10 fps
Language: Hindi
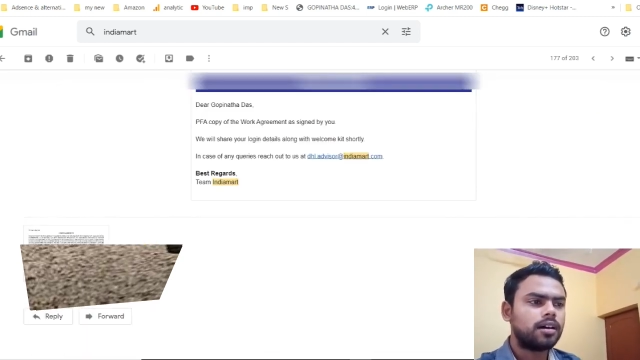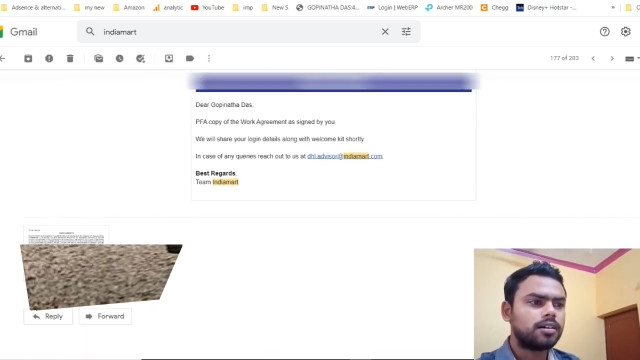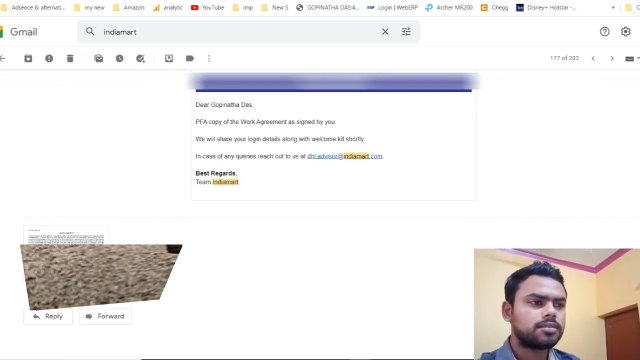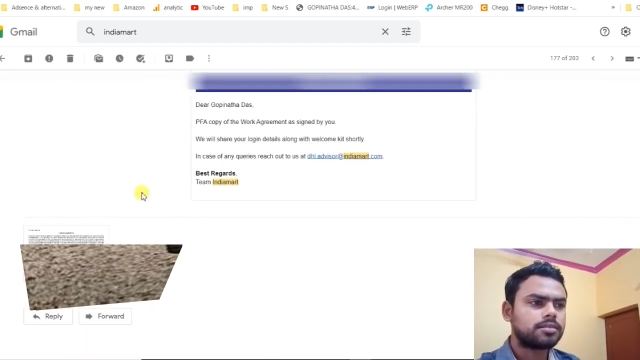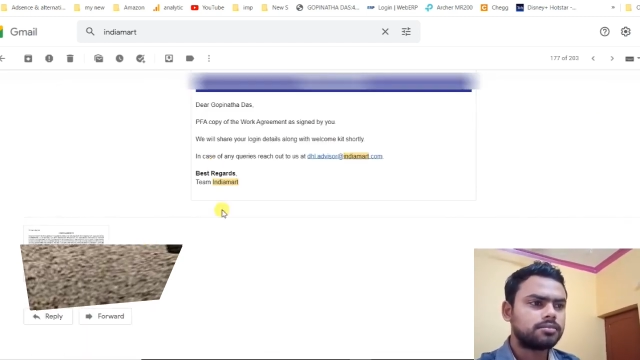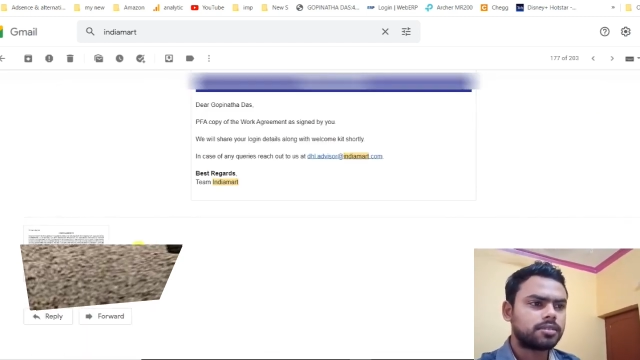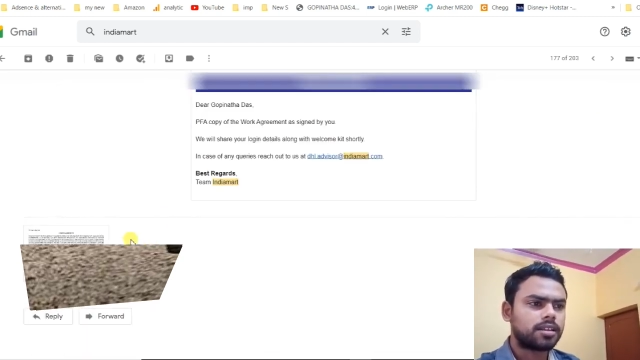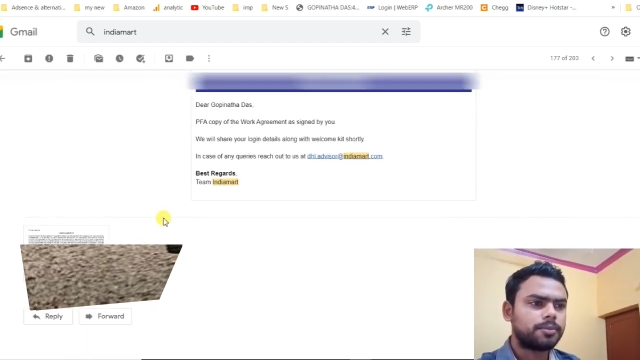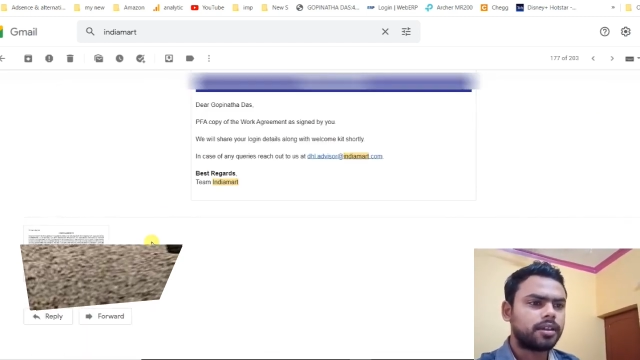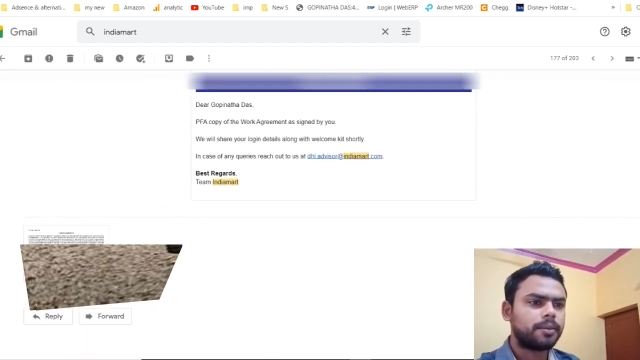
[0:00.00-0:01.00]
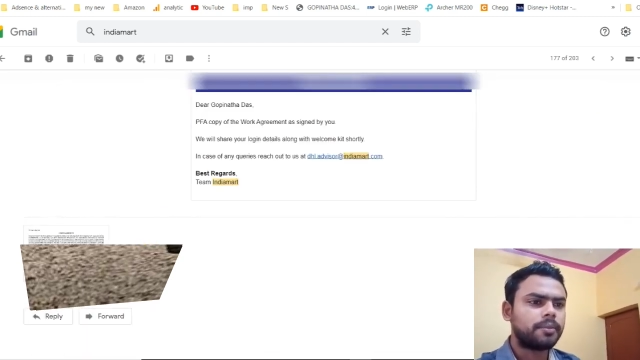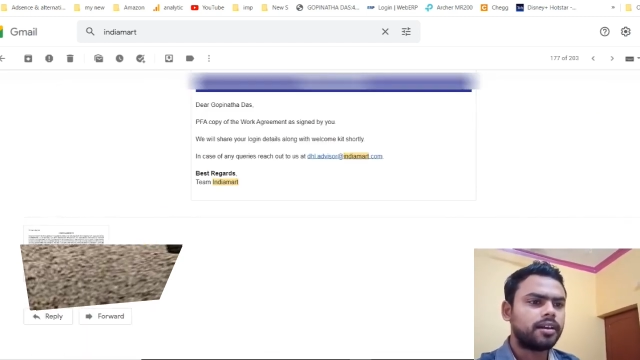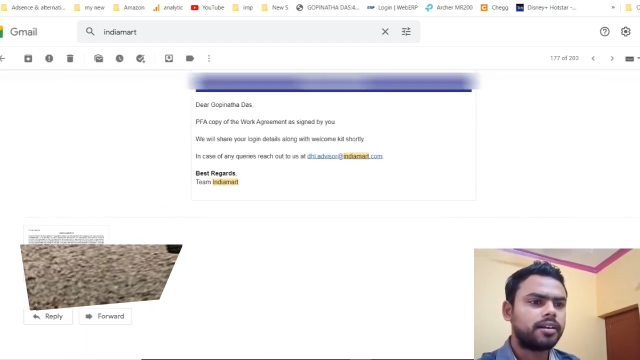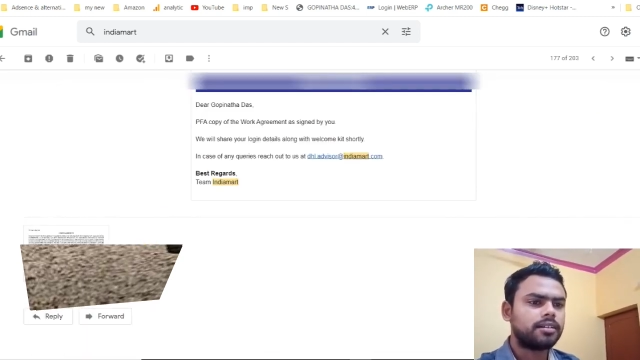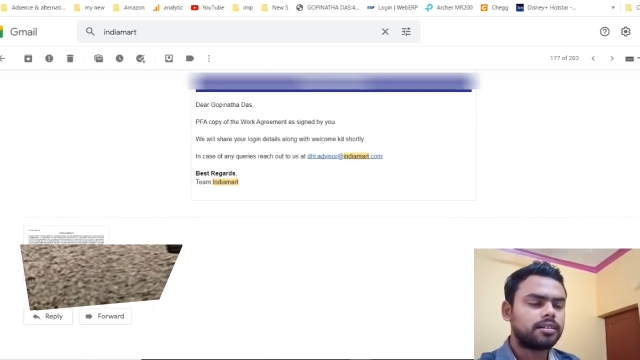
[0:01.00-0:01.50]
मतलब नेम
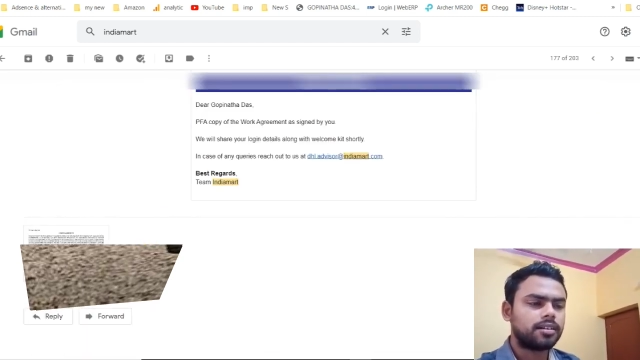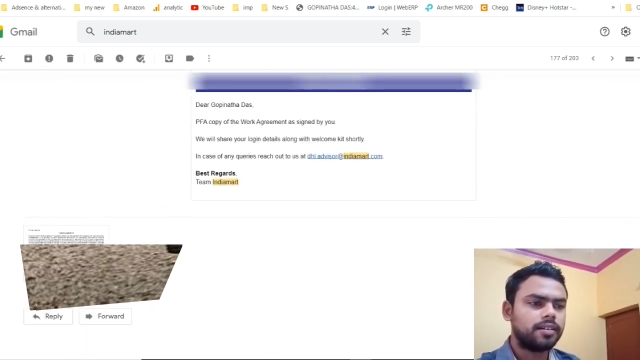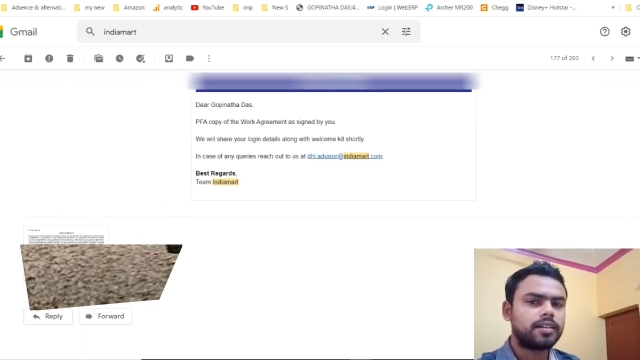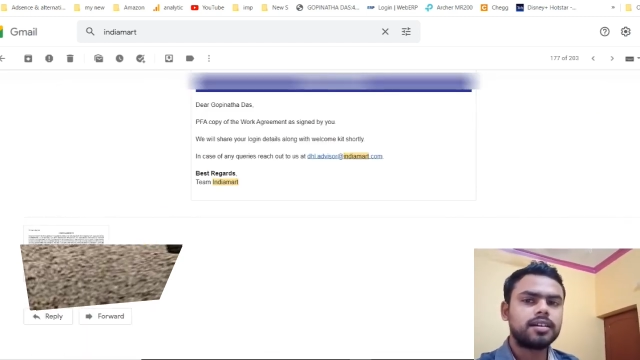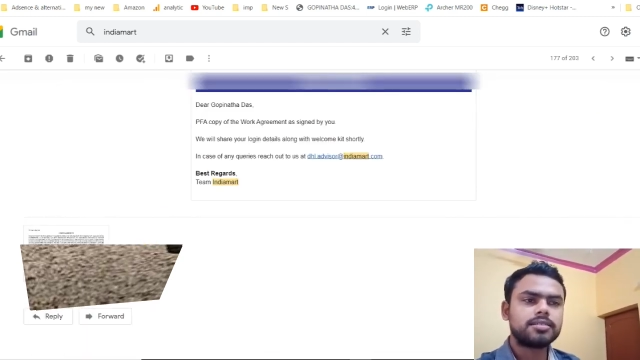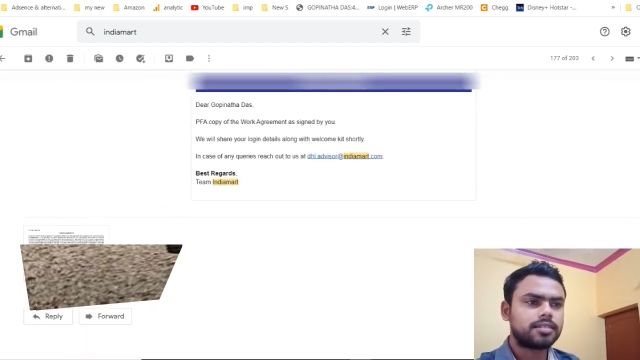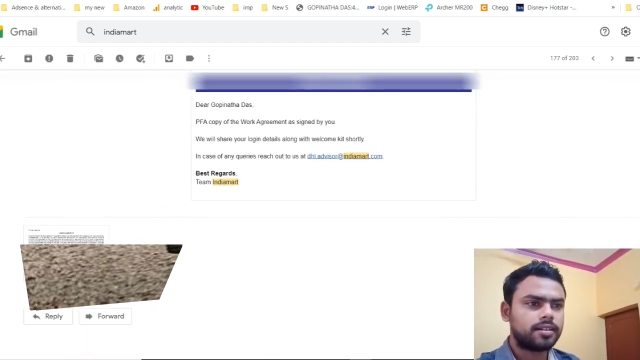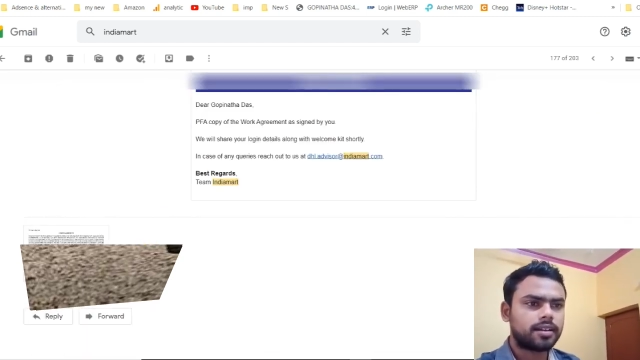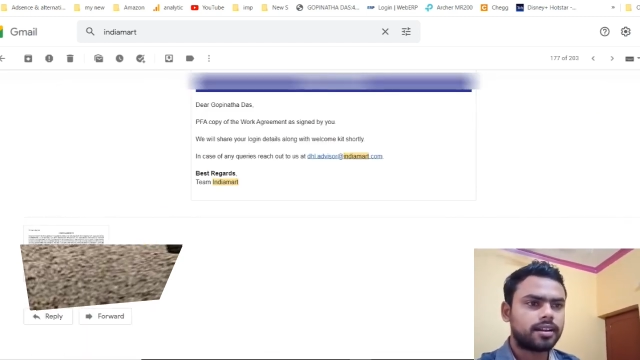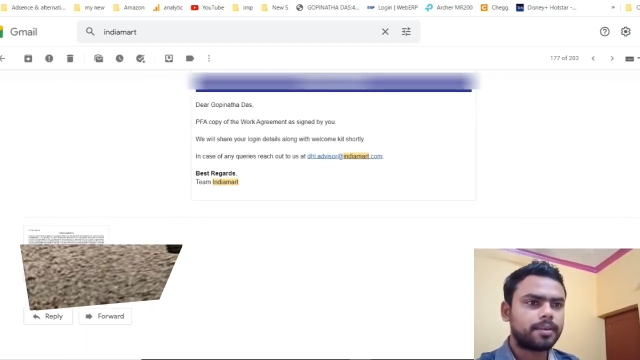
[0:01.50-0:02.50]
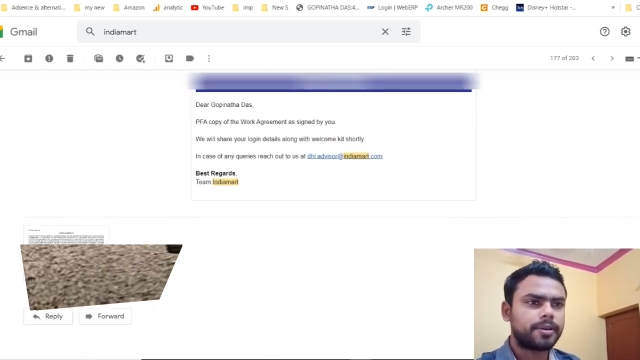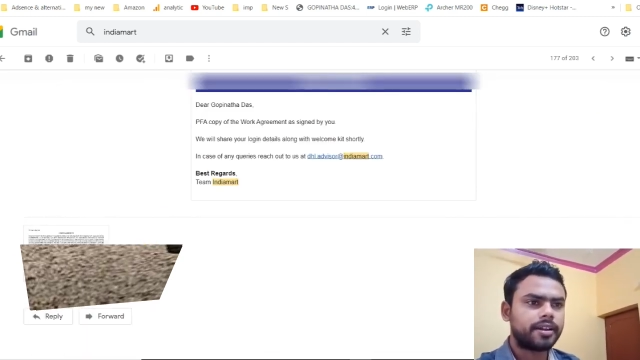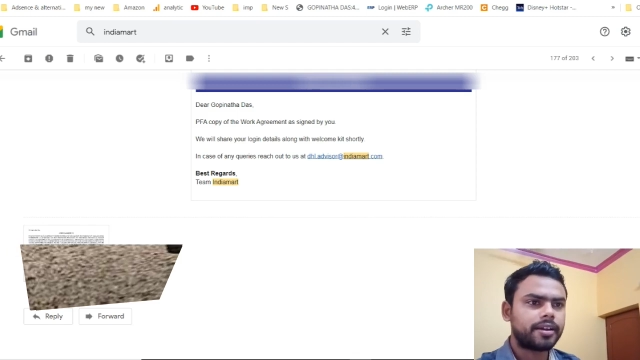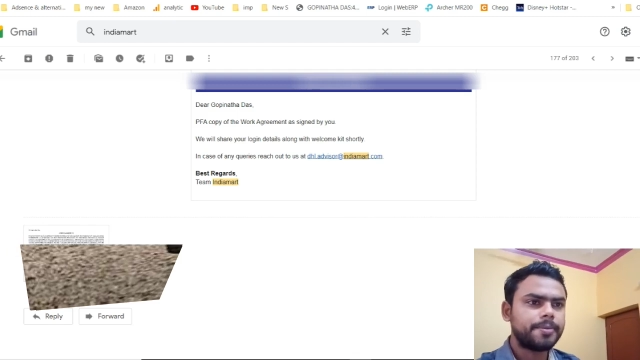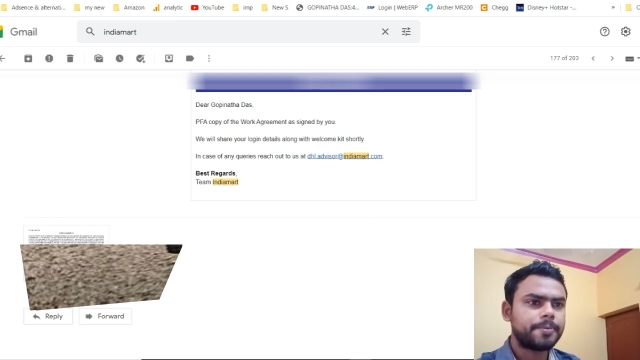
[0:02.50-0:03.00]
एड लिख के सेंड करना पड़ेगा